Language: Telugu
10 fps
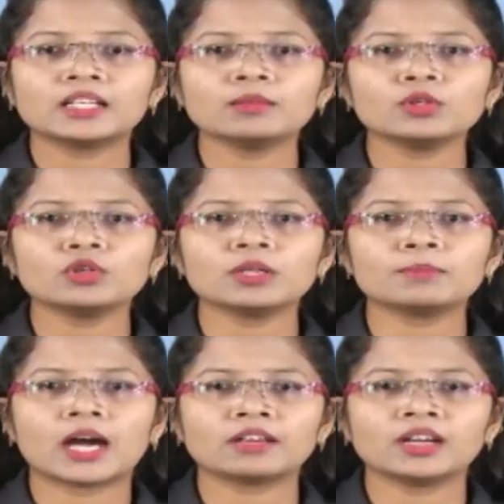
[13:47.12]
పట్టణంలోని
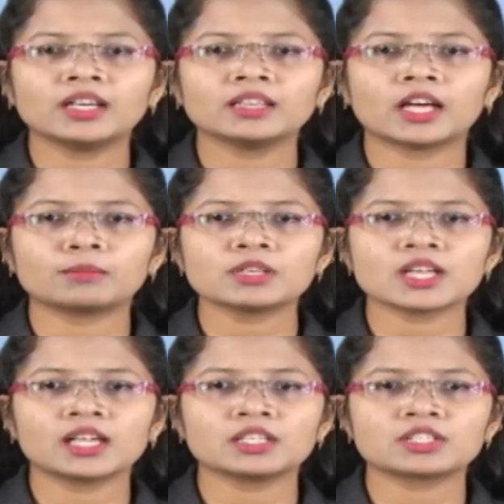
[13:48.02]
మార్వాడి
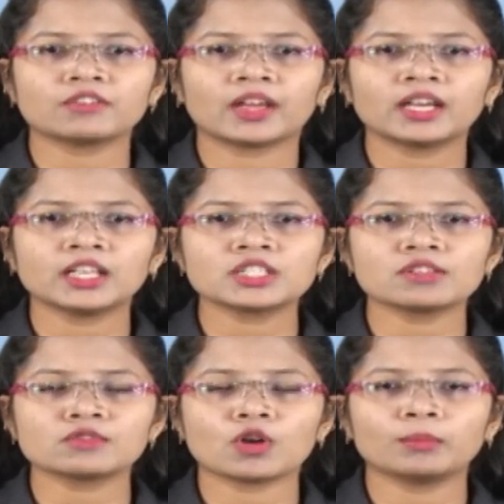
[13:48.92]
ధర్మశాల శ్రీ
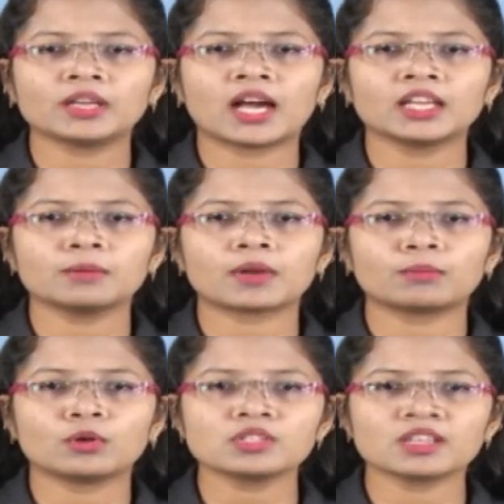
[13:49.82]
వెంకటేశ్వర స్వామి ఆలయ
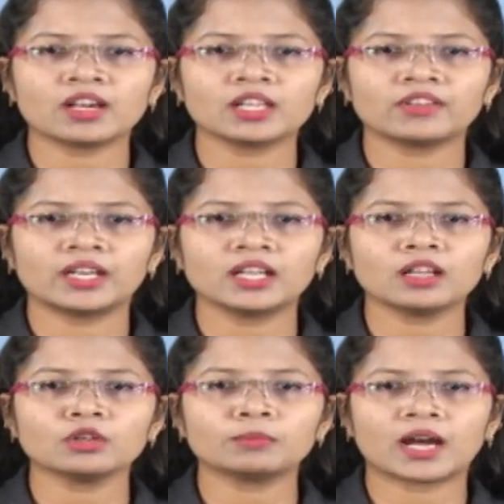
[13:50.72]
బ్రహ్మోత్సవాల
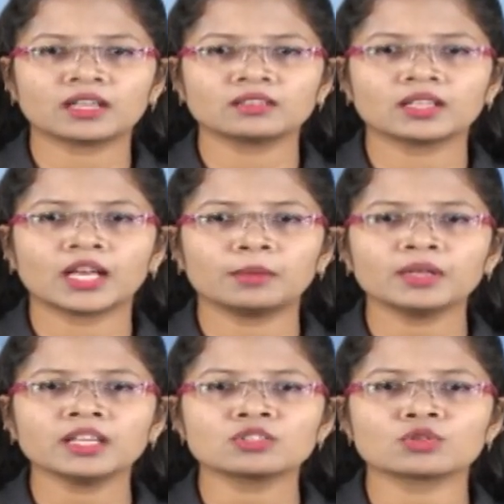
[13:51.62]
వేడుకల్లో భాగంగా
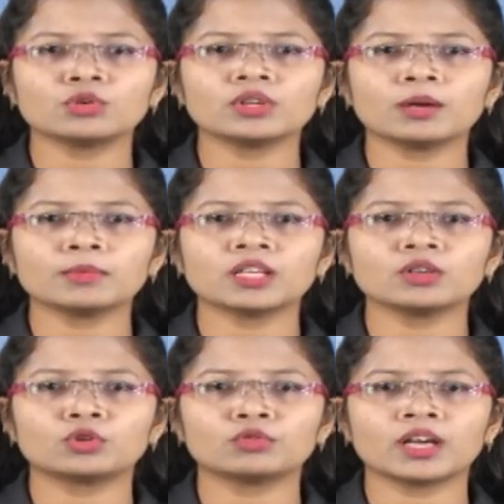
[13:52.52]
ఎమ్మెల్యే
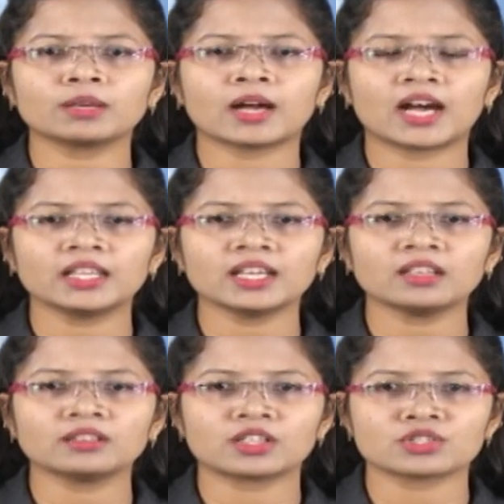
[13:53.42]
జోగురామన్న గురువారం
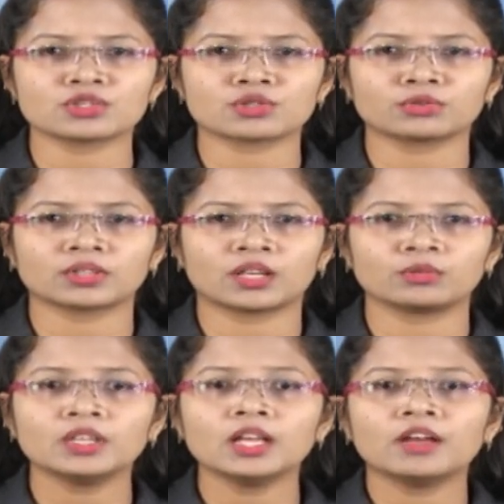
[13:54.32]
ఆలయాన్ని
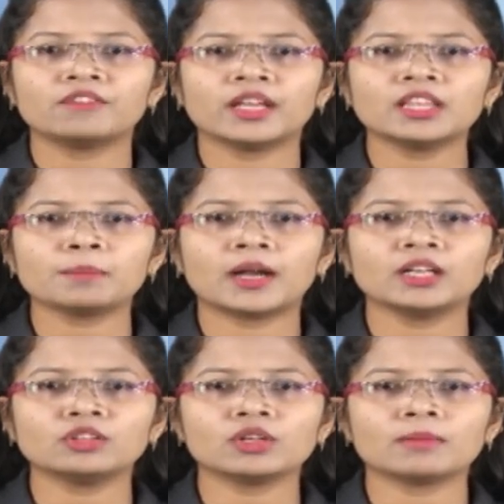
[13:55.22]
దర్శించుకున్నారు వేద
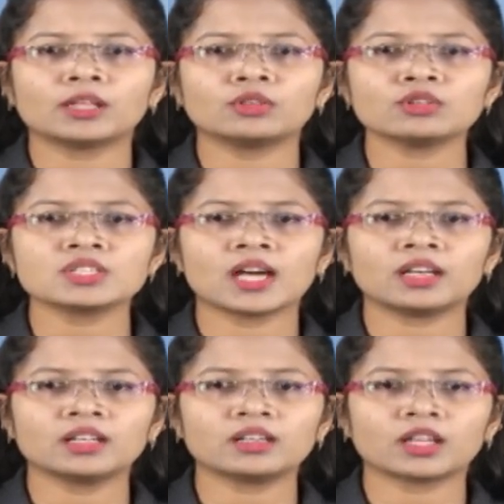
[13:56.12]
పండితుల
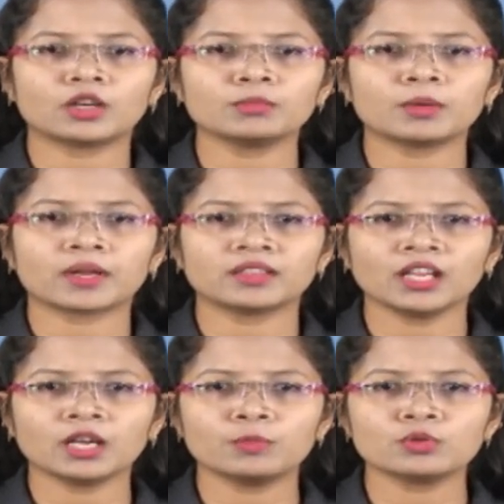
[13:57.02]
మంత్రోచ్చారణల నడుమ
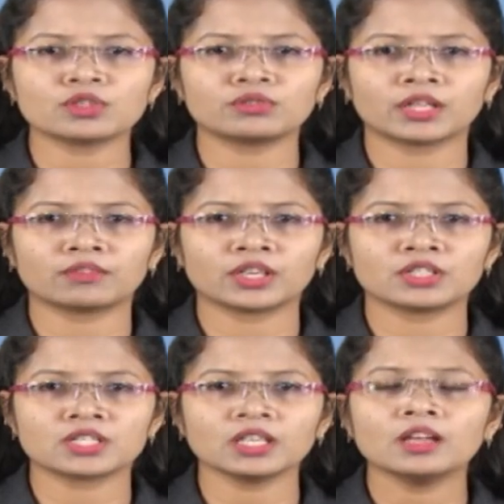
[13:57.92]
ప్రత్యేక పూజలు
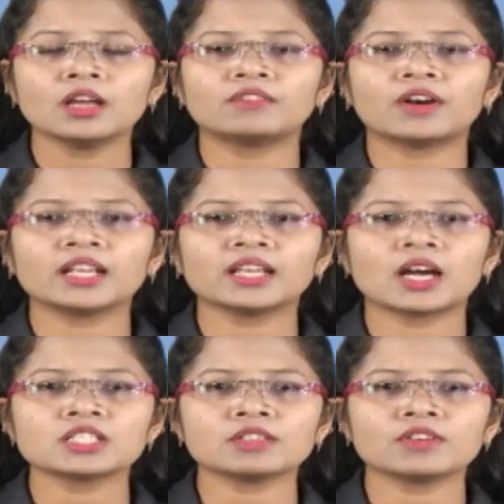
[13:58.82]
నిర్వహించి వారి
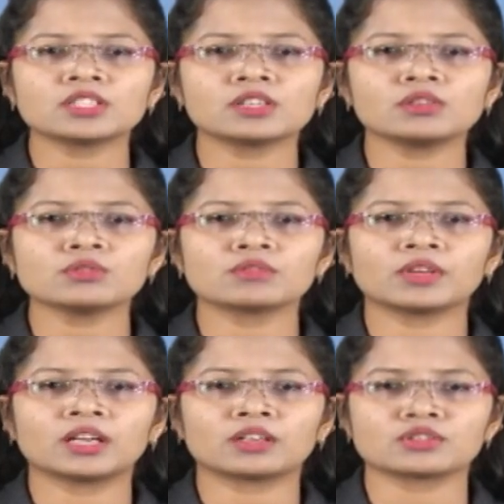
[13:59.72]
ఆశీర్వచనాలను
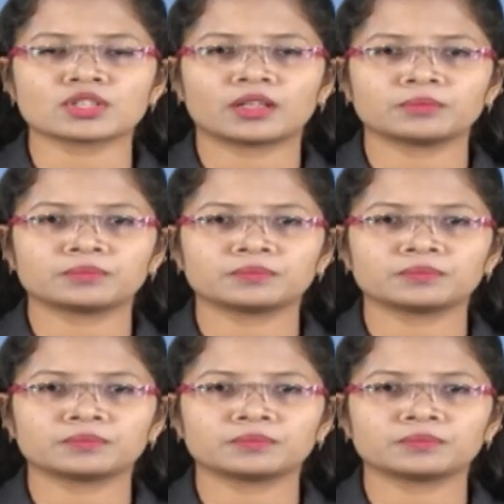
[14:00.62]
స్వీకరించారు